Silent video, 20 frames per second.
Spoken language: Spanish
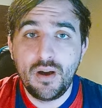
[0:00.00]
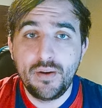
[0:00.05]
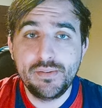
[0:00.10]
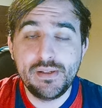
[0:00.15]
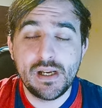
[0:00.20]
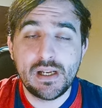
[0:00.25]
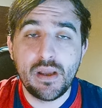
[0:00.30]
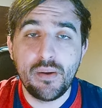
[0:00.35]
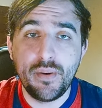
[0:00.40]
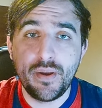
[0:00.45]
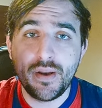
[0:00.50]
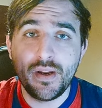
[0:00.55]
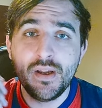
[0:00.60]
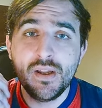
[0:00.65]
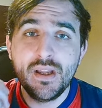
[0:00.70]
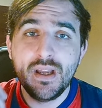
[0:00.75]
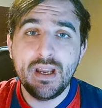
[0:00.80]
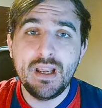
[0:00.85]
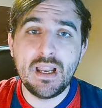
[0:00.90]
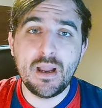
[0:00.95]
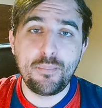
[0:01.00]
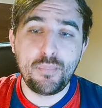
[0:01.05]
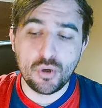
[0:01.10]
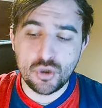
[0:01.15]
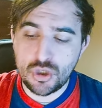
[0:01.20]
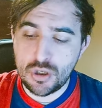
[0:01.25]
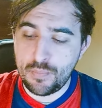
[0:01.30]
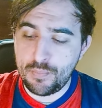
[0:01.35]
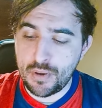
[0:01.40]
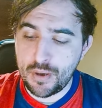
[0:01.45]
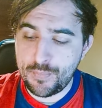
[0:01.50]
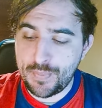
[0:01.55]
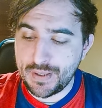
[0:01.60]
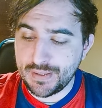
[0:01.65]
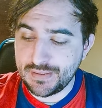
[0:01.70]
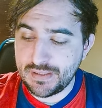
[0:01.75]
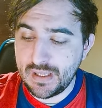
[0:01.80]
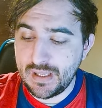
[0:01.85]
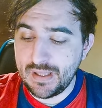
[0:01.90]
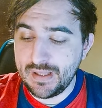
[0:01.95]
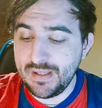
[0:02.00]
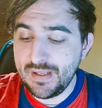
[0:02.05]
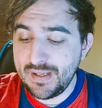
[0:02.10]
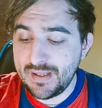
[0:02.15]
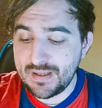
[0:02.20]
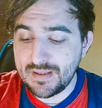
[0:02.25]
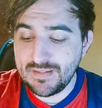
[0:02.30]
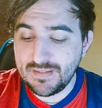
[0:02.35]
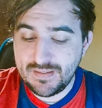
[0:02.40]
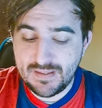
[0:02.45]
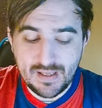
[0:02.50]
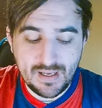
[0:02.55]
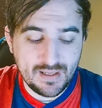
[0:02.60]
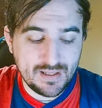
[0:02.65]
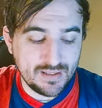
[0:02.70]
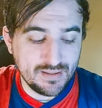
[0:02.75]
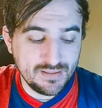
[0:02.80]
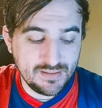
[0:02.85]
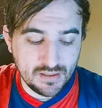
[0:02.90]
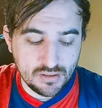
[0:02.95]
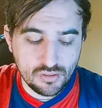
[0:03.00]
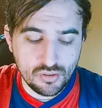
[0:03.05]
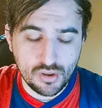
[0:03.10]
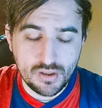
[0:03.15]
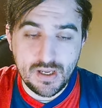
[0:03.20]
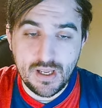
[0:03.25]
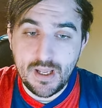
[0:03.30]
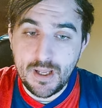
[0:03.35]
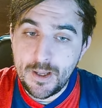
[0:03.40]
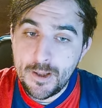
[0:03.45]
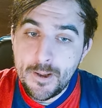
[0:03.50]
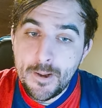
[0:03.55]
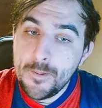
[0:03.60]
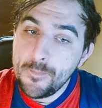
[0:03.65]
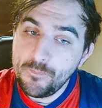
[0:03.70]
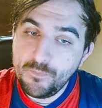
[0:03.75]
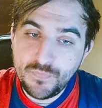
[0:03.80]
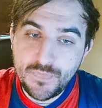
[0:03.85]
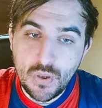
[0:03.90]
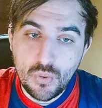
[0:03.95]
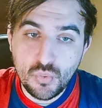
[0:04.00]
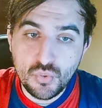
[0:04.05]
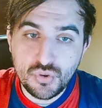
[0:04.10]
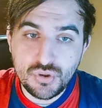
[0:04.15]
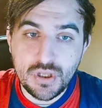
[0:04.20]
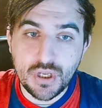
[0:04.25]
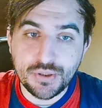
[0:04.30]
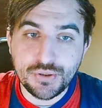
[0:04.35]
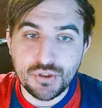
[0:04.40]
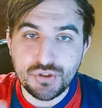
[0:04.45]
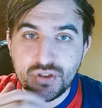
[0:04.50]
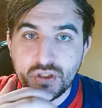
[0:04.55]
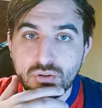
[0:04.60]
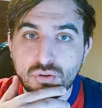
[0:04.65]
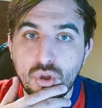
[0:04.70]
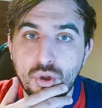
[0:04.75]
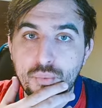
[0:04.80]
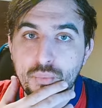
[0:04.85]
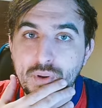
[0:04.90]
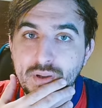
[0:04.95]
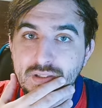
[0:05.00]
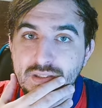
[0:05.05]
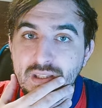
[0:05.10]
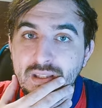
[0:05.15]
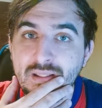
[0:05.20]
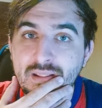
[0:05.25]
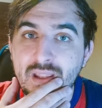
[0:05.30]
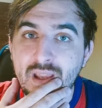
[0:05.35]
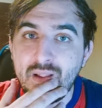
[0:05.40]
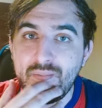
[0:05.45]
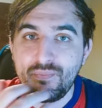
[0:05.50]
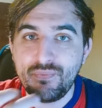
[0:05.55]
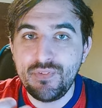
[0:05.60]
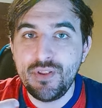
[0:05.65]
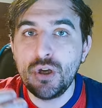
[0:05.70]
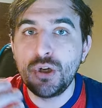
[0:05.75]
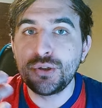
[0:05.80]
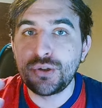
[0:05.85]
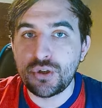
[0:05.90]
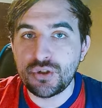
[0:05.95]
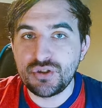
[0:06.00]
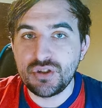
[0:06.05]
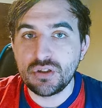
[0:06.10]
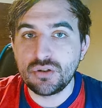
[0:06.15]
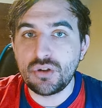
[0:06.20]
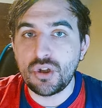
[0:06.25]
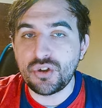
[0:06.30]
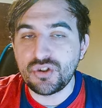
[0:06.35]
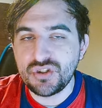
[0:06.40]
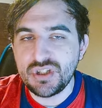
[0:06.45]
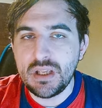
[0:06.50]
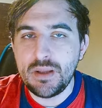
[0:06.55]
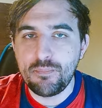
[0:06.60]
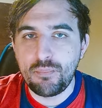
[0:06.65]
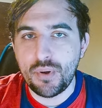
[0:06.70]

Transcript: había que ver el apoyo por parte dirigencial que entiendo que de un cierto sector no existe, de otro sector sí.